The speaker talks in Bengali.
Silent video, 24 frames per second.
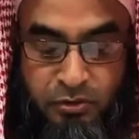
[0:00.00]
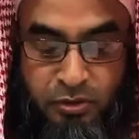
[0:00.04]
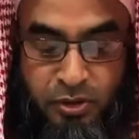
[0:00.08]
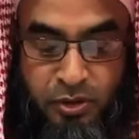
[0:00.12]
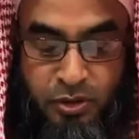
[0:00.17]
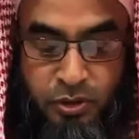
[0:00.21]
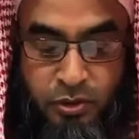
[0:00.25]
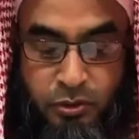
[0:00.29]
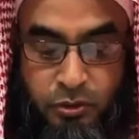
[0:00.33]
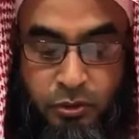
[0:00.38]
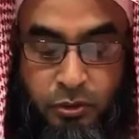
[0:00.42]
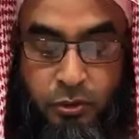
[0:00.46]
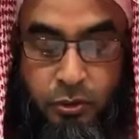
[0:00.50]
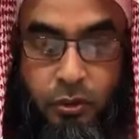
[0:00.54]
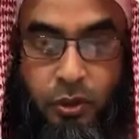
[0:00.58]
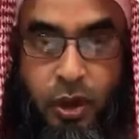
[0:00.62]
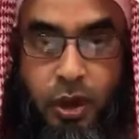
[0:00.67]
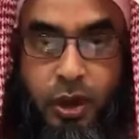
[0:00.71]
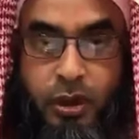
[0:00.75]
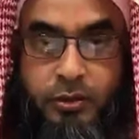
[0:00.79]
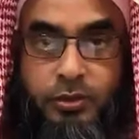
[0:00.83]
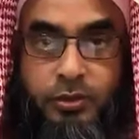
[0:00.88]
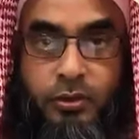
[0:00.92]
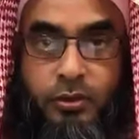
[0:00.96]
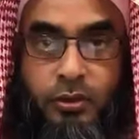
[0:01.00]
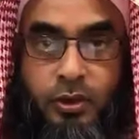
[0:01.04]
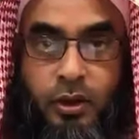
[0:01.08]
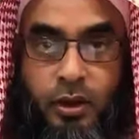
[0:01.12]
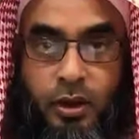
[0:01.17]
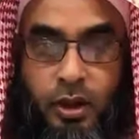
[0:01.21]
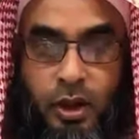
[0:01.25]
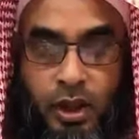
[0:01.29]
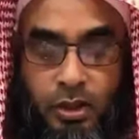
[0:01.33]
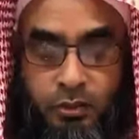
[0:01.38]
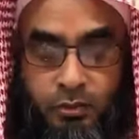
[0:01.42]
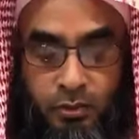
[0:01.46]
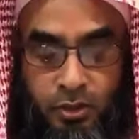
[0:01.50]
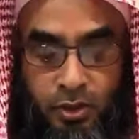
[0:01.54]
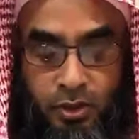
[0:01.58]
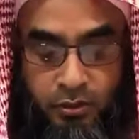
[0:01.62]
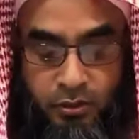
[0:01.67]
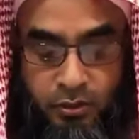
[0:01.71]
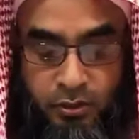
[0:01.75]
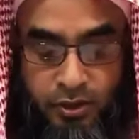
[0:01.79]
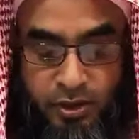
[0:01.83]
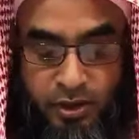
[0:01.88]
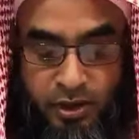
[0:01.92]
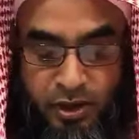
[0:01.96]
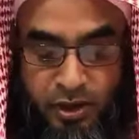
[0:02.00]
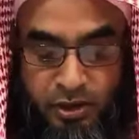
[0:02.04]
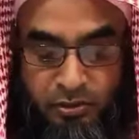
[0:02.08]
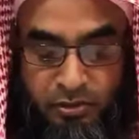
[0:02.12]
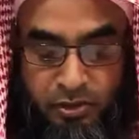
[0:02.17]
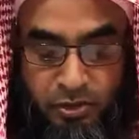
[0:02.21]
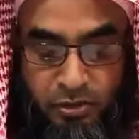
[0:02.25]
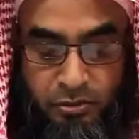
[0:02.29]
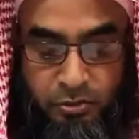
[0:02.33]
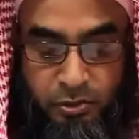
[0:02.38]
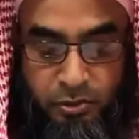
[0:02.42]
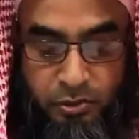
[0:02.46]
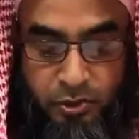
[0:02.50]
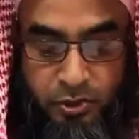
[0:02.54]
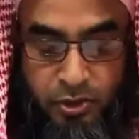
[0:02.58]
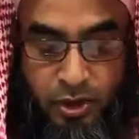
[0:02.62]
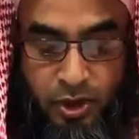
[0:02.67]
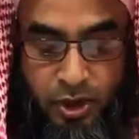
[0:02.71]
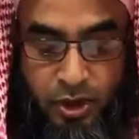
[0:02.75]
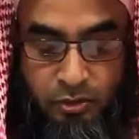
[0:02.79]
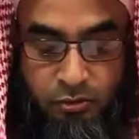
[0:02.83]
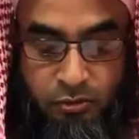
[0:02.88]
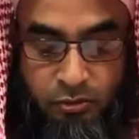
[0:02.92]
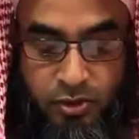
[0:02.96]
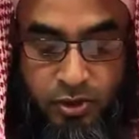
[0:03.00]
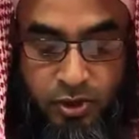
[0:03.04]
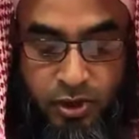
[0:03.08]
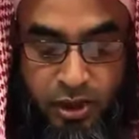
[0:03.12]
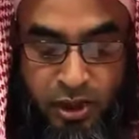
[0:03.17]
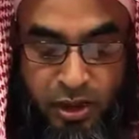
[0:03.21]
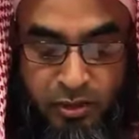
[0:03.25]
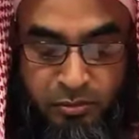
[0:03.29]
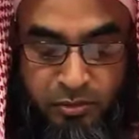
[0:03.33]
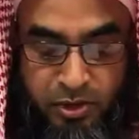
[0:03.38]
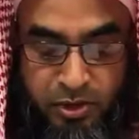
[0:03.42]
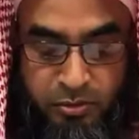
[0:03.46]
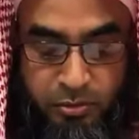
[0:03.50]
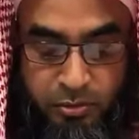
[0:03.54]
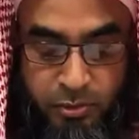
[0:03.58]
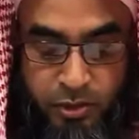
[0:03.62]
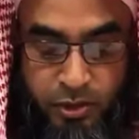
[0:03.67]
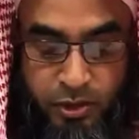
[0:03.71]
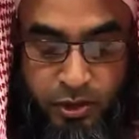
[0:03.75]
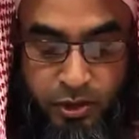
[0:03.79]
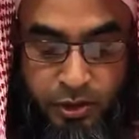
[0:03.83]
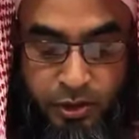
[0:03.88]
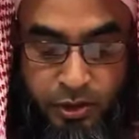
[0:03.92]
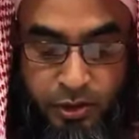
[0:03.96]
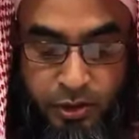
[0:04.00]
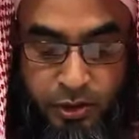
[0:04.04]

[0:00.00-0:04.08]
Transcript: রসুল্লাহ সাল্লাহ আলী আসাল্লামের ওপর সালাতু সালামের পরে